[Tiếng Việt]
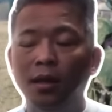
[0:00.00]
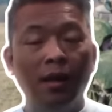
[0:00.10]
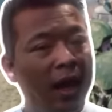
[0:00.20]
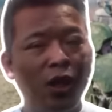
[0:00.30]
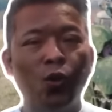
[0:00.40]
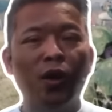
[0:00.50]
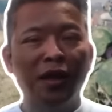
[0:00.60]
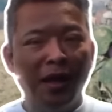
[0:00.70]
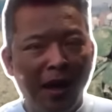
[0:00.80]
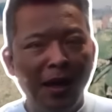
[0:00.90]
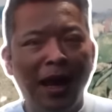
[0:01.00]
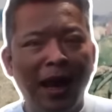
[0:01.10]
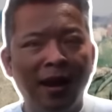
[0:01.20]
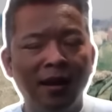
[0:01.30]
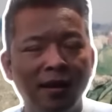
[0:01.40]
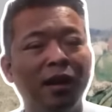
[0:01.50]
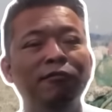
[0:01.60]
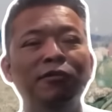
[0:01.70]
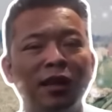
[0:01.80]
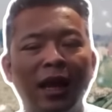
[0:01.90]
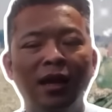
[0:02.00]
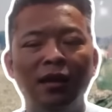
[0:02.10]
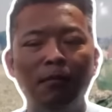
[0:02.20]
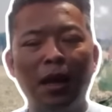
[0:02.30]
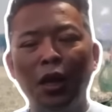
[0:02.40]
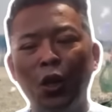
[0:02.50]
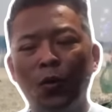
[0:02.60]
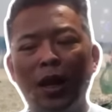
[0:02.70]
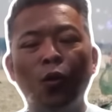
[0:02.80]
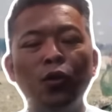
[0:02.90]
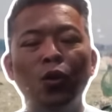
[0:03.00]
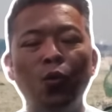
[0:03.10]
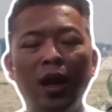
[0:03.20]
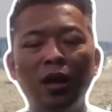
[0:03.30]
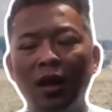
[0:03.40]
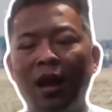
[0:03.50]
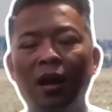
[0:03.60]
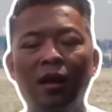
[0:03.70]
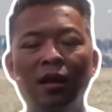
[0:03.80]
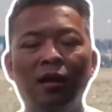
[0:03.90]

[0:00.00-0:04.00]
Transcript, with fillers: đe dọa nhẹ nhàng đến phương tây mà cái điều này đối với nguyên đó là